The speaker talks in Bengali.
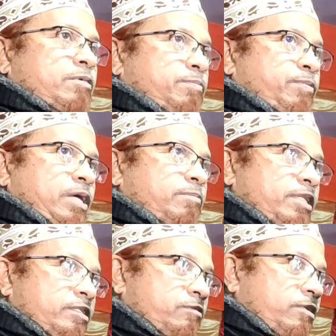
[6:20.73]
আমার
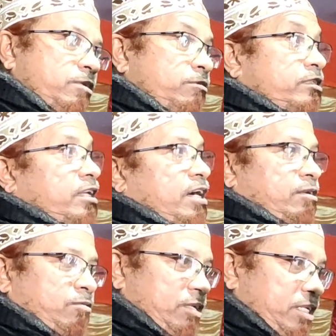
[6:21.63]
প্রাইমারি স্কুলের ওই
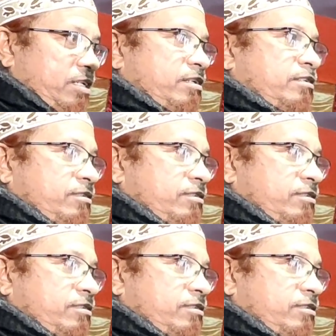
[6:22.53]
স্যার হলে